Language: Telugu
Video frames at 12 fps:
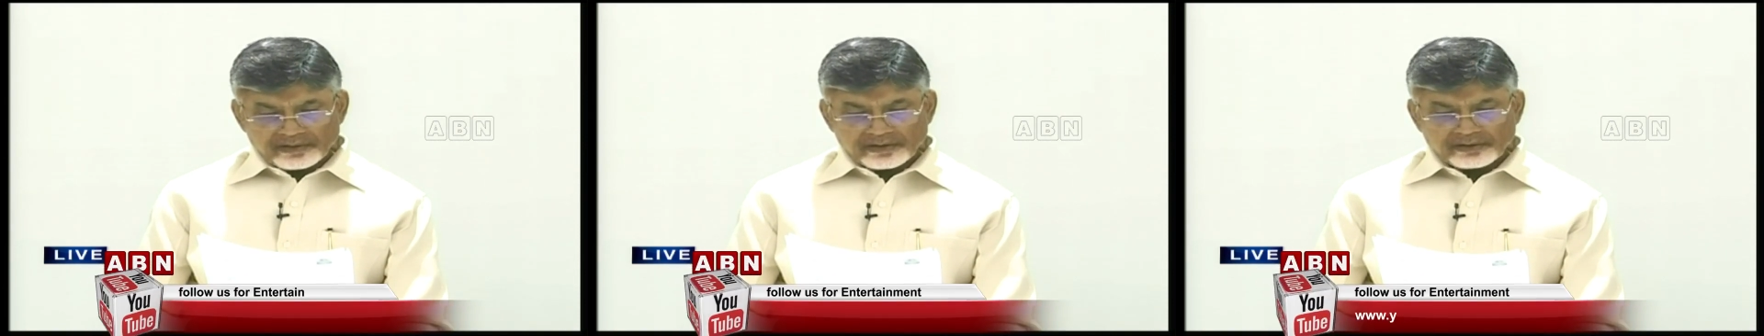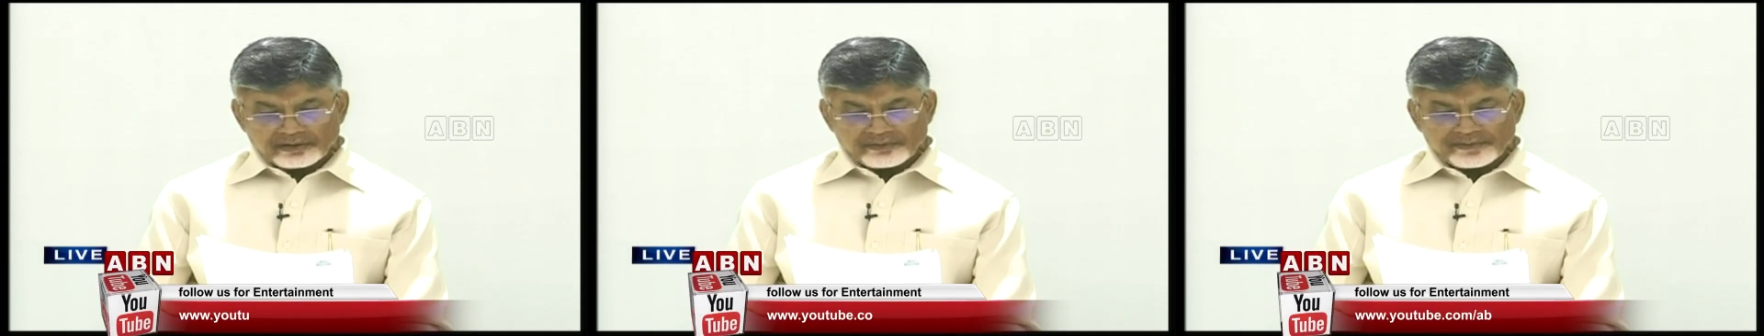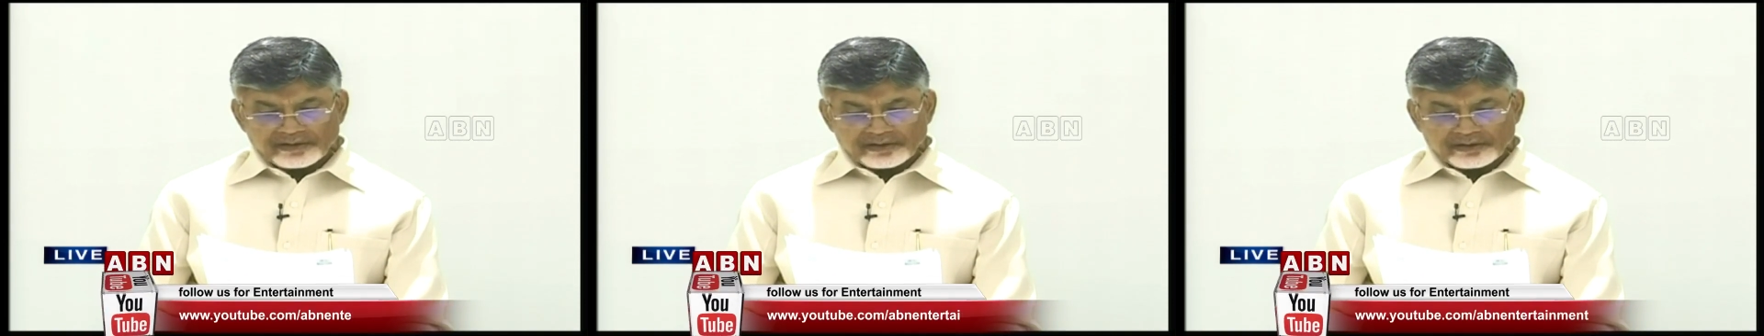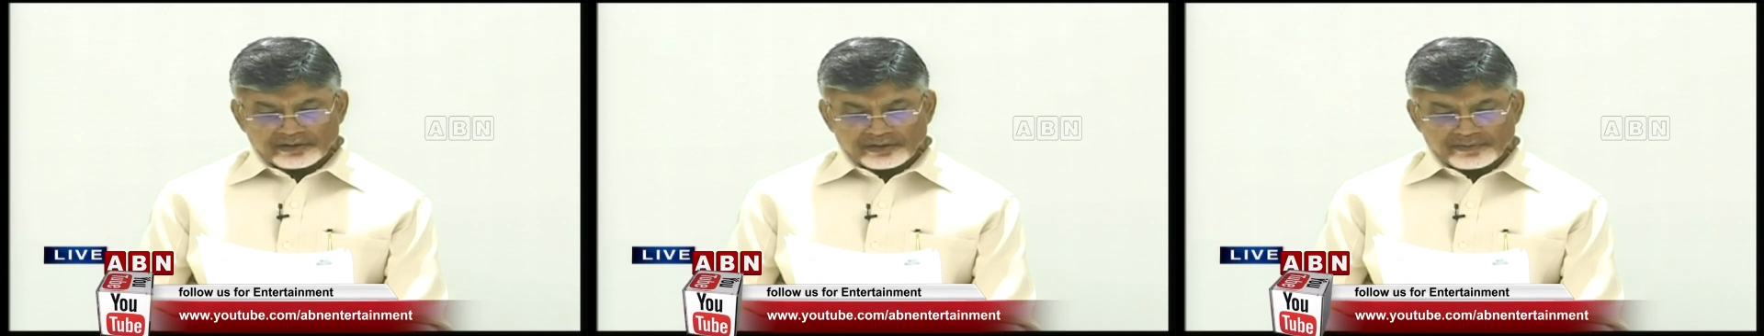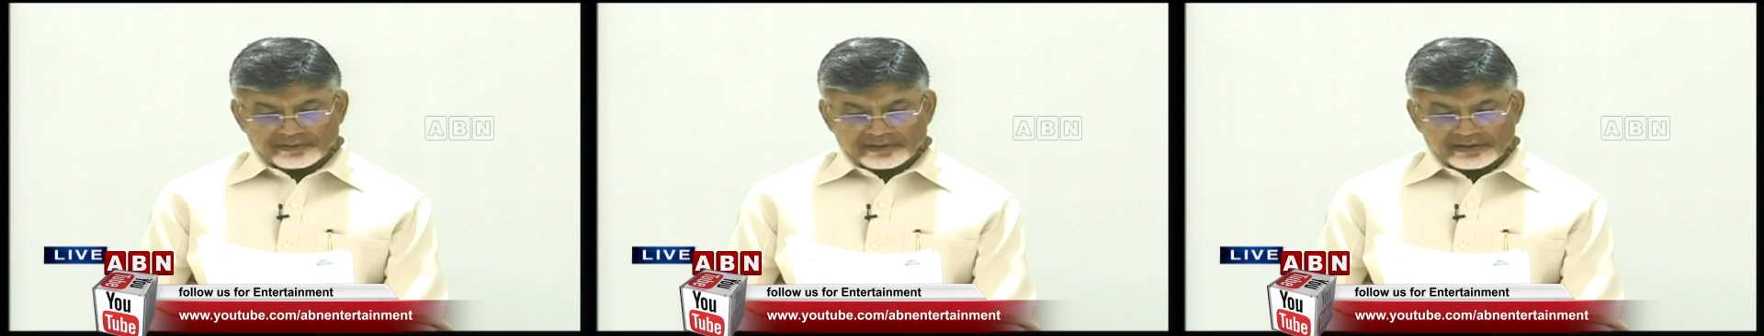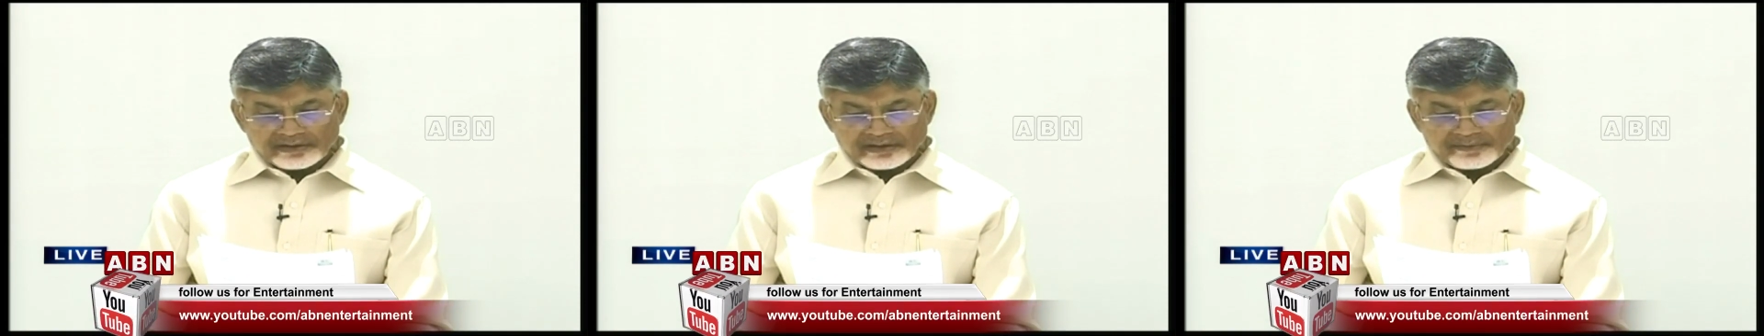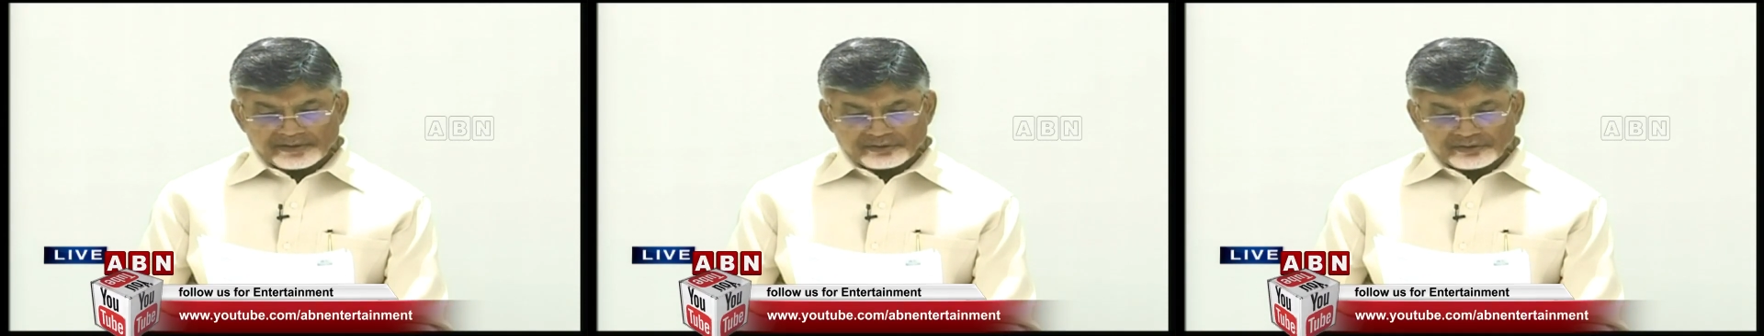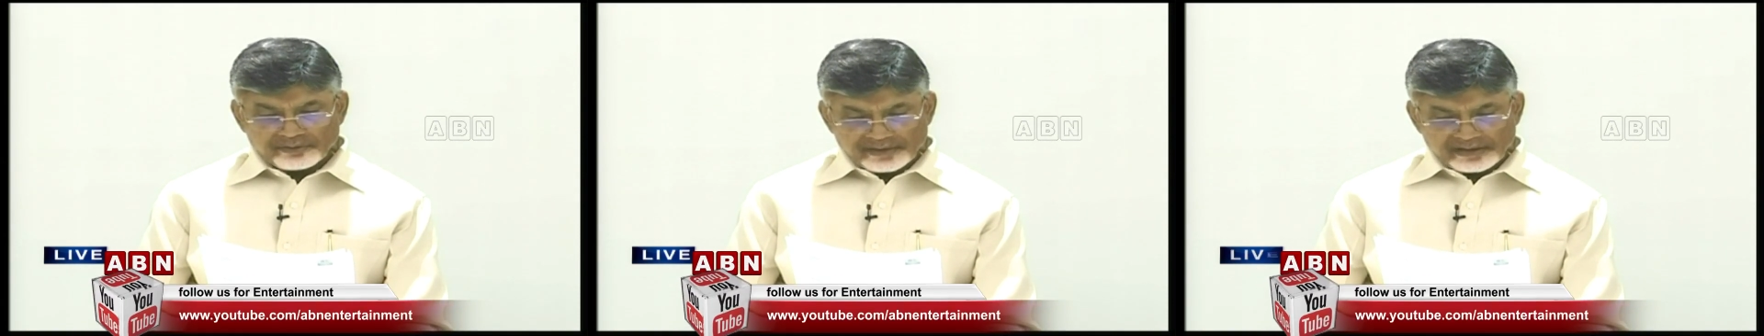ఆరు వేల రెండు వందల ఎనభై
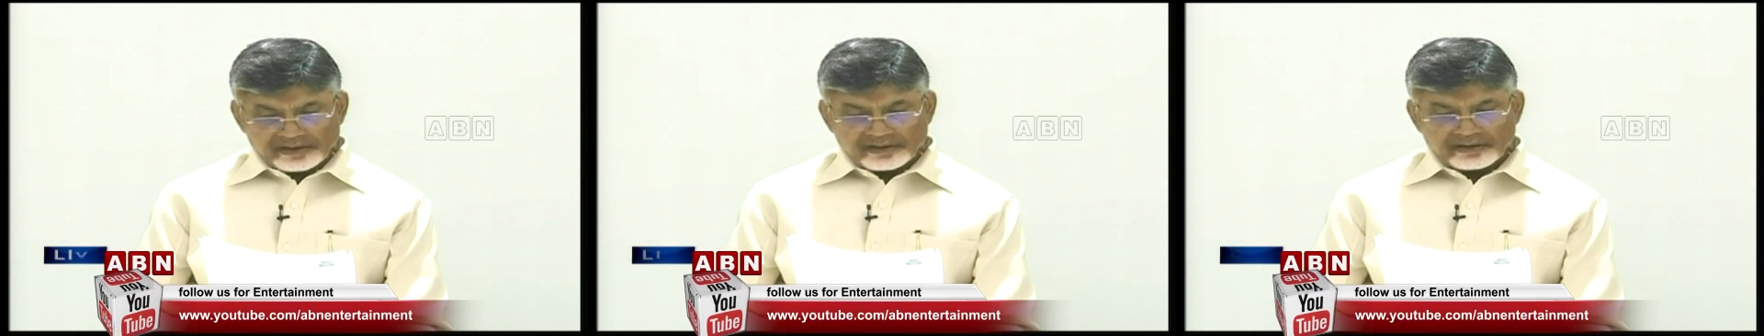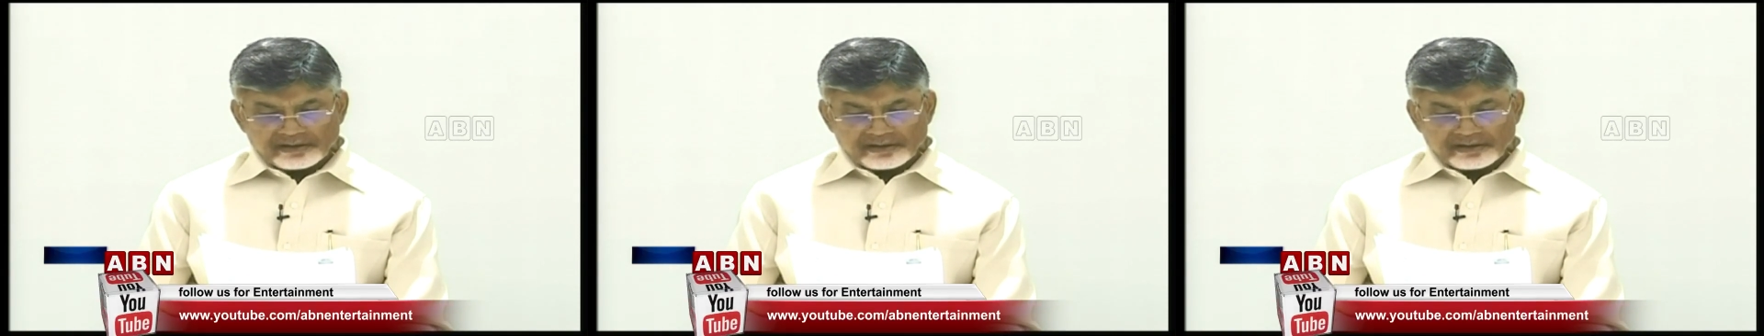తొమ్మిది